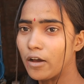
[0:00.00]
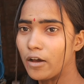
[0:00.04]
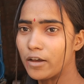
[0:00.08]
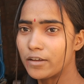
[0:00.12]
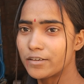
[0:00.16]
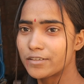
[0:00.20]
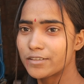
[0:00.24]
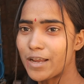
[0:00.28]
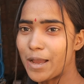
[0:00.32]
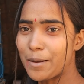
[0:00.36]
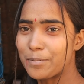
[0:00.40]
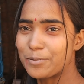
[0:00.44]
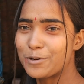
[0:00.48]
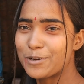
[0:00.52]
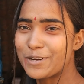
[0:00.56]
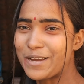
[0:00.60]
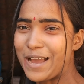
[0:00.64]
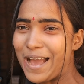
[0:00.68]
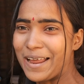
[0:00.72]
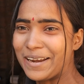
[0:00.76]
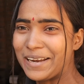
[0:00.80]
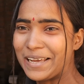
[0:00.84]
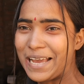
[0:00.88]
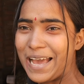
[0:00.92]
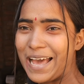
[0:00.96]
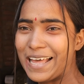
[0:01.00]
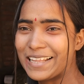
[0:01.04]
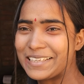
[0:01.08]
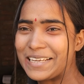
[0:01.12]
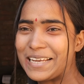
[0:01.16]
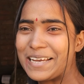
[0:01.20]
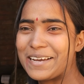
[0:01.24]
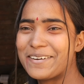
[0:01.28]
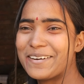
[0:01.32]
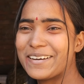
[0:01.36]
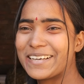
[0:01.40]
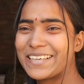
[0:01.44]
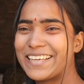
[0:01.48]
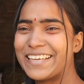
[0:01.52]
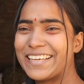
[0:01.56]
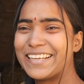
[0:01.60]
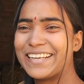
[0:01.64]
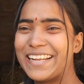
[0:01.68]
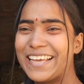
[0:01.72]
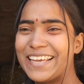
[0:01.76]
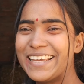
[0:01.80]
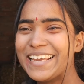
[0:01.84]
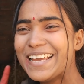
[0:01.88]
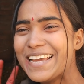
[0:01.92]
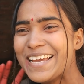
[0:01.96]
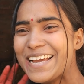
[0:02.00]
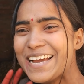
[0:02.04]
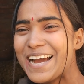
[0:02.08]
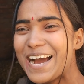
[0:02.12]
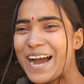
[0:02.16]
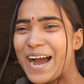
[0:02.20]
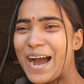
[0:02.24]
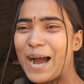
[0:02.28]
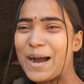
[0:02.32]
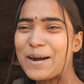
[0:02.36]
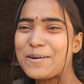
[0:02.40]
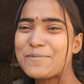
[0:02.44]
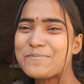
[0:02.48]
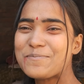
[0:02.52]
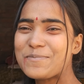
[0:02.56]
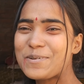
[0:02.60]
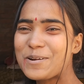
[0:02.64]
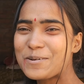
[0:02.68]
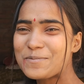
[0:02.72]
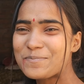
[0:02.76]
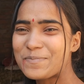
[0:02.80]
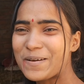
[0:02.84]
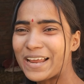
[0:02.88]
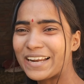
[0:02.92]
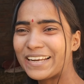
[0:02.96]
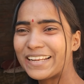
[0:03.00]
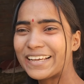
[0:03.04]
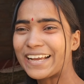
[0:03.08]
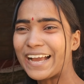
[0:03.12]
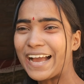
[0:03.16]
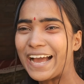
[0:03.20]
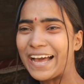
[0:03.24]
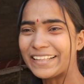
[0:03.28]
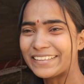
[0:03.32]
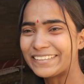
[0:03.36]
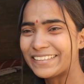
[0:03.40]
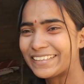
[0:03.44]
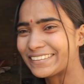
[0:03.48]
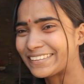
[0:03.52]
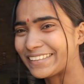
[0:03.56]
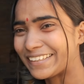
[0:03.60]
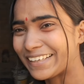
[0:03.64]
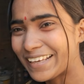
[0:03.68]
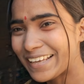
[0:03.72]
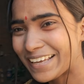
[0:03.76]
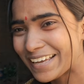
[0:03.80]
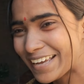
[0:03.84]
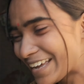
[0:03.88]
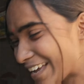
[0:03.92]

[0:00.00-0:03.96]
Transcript: और आप लोग खाना खाते हो कि नहीं हम लोग पहले खाते थे